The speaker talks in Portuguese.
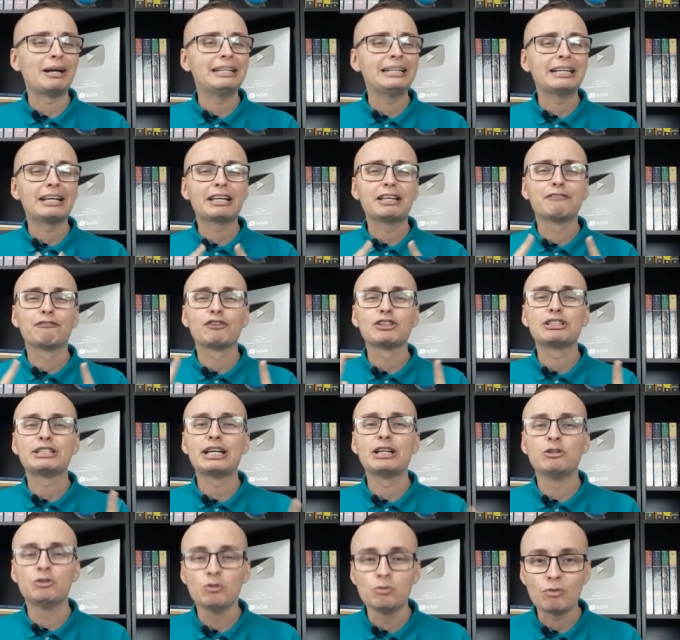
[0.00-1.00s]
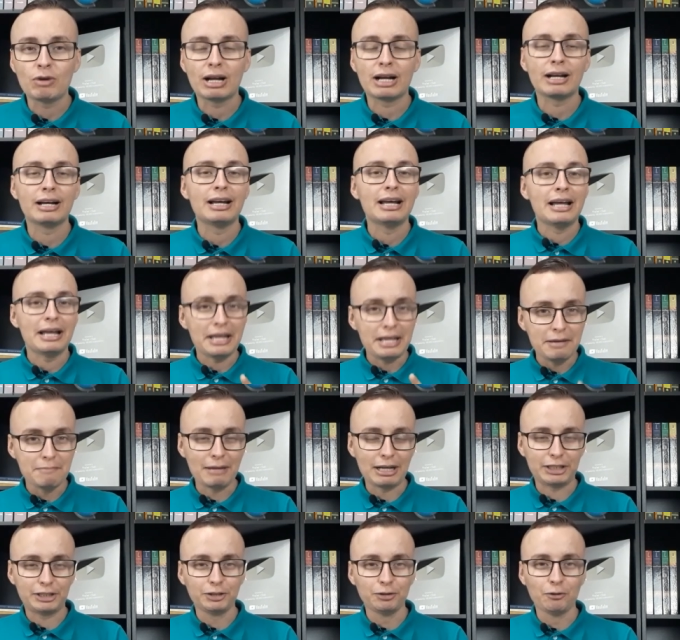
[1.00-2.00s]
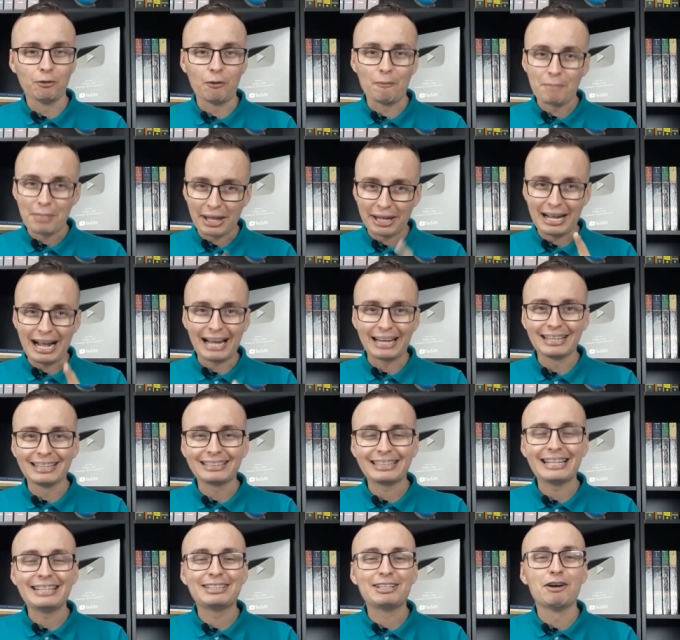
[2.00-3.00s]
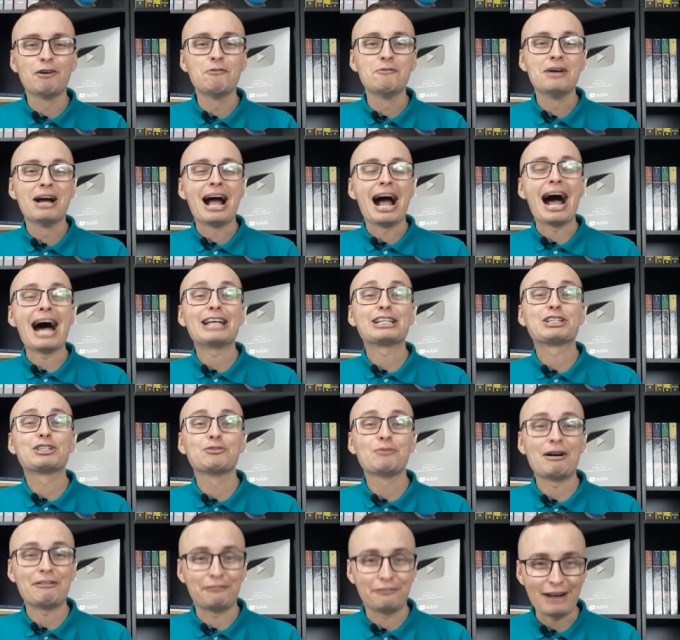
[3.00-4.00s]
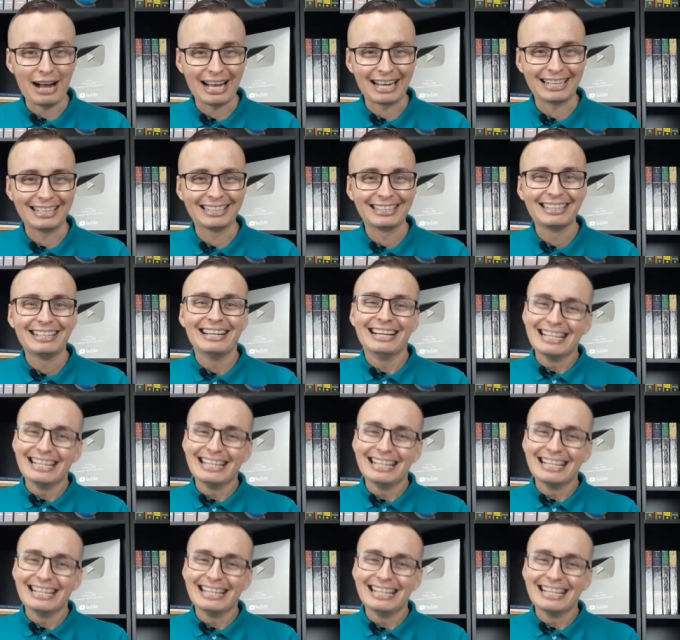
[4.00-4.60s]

maneira que você nunca imaginou. Garanta então a sua vaga.